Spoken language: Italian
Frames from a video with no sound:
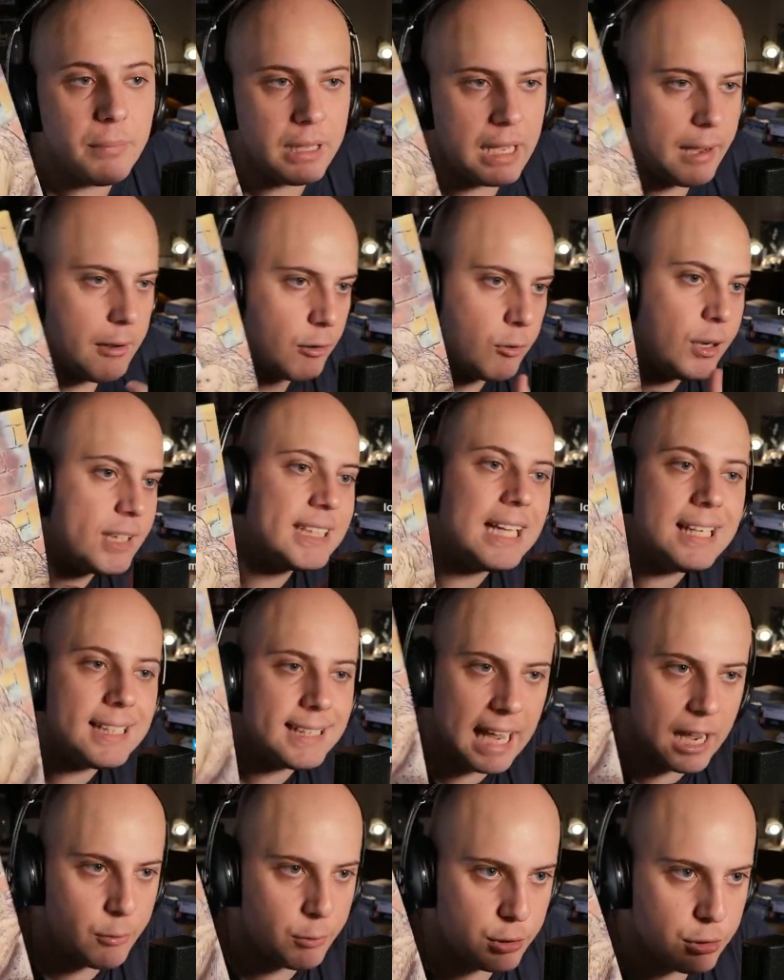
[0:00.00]
eh, questo è il
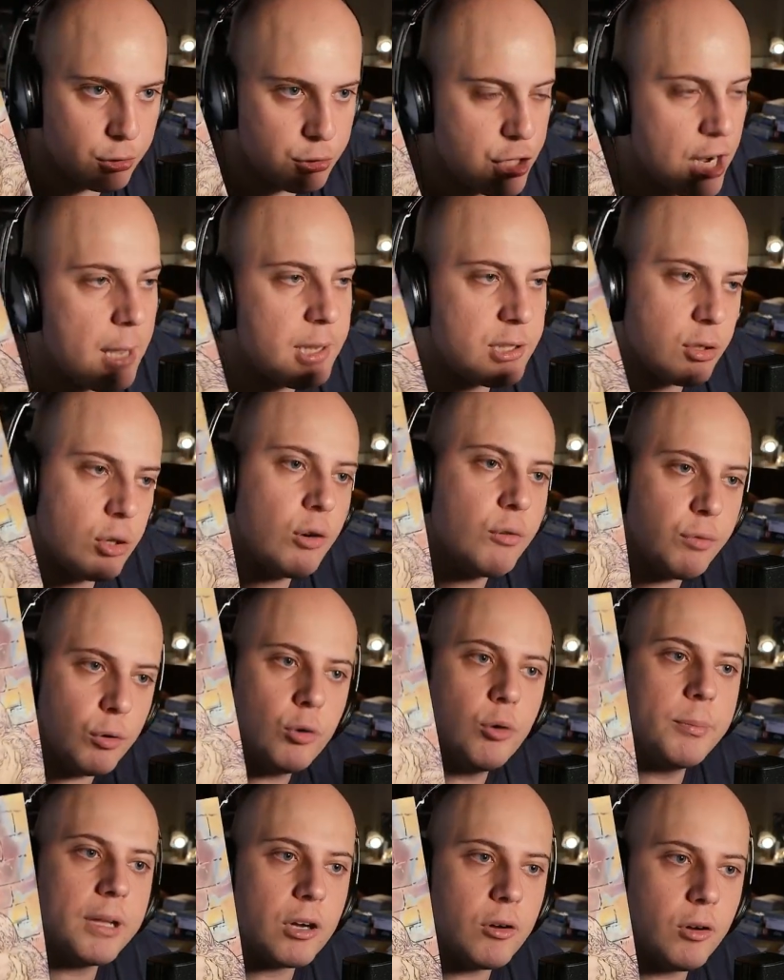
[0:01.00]
seguito, cioè sono
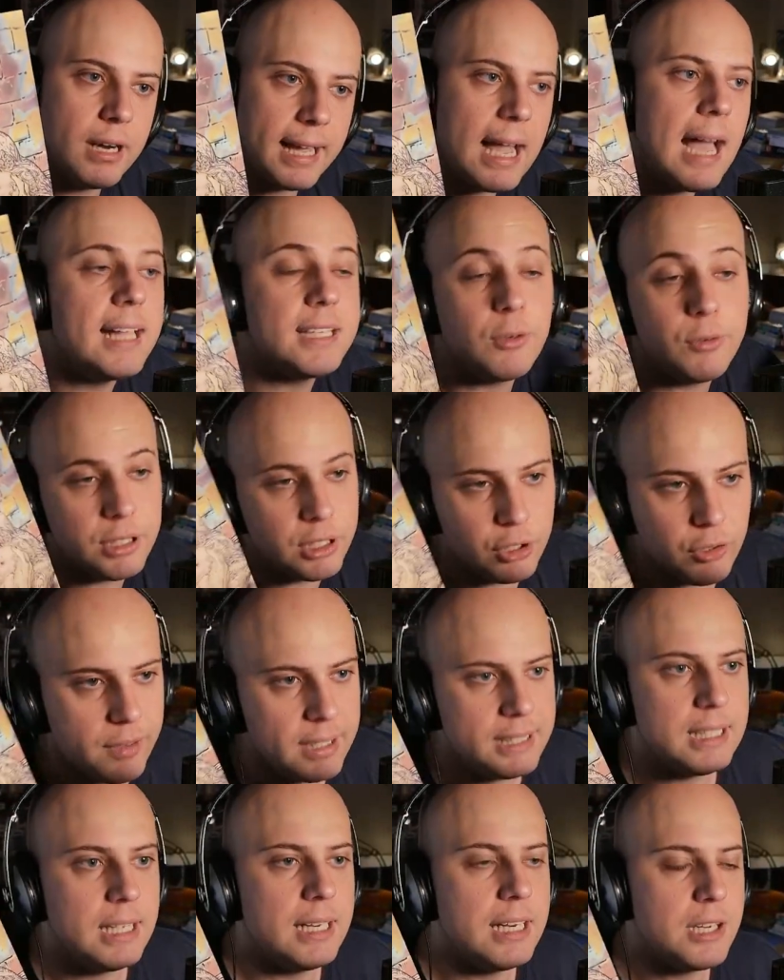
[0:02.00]
volumi collegati, quindi
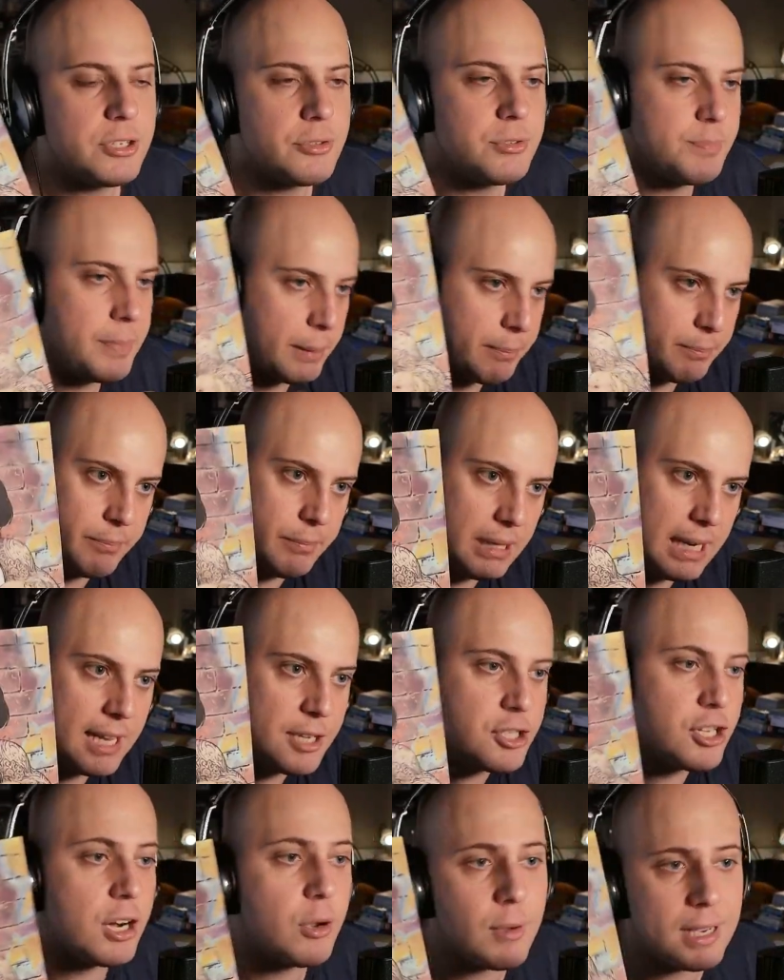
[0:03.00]
dovete, per
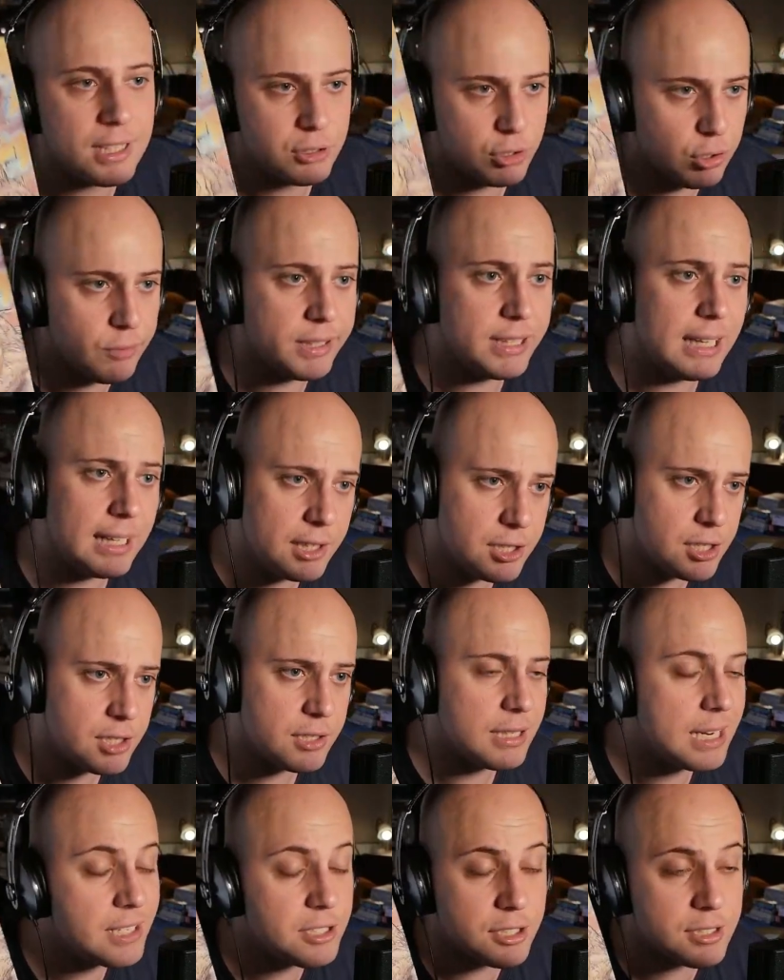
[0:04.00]
leggere questo dovete legge-
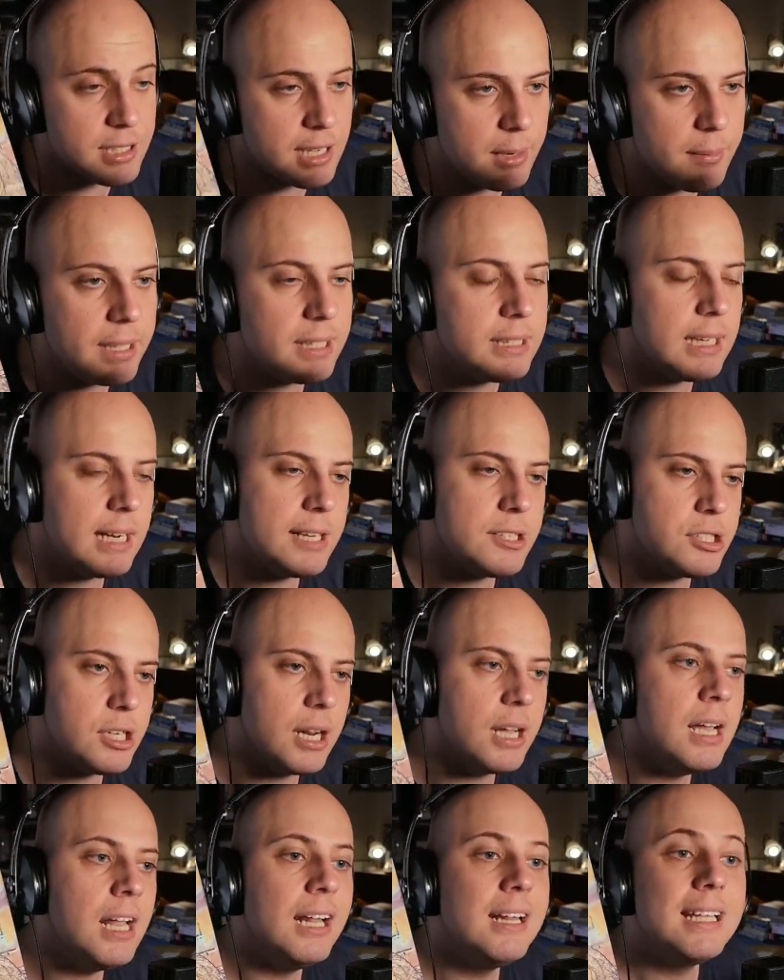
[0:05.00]
necessariamente
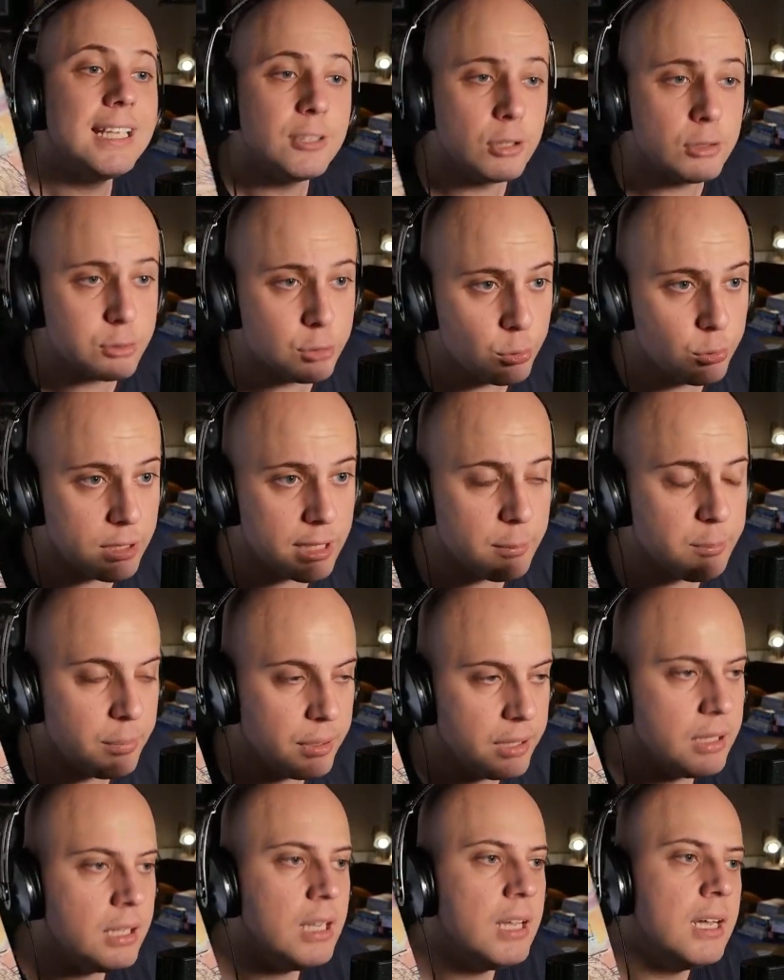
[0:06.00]
leggere Little
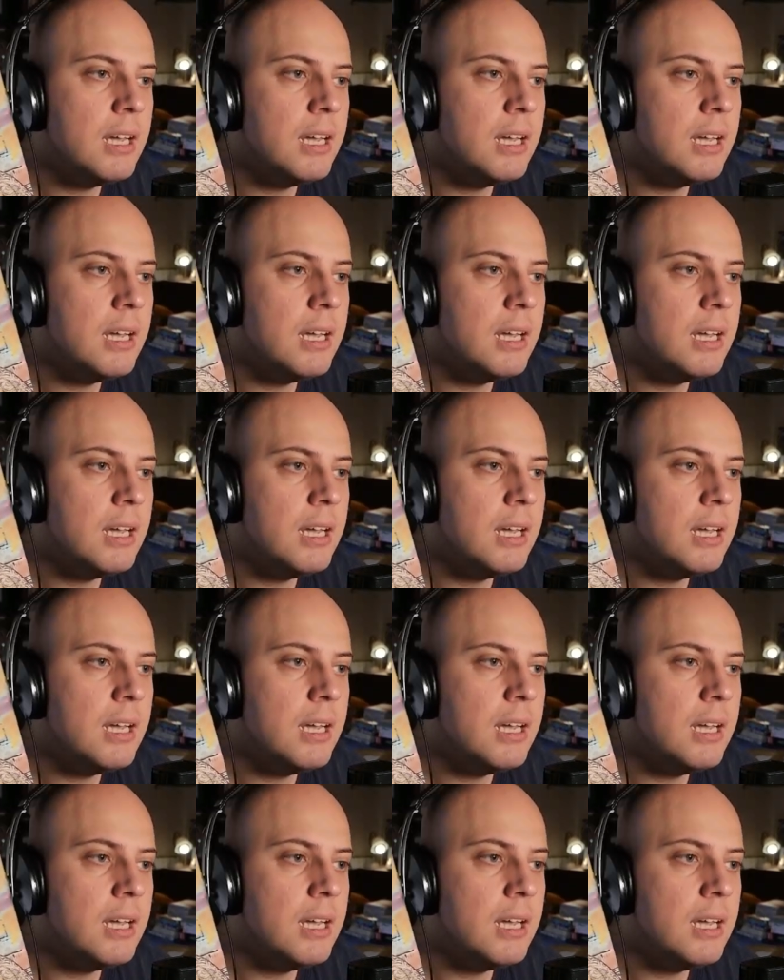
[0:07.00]
Tulip,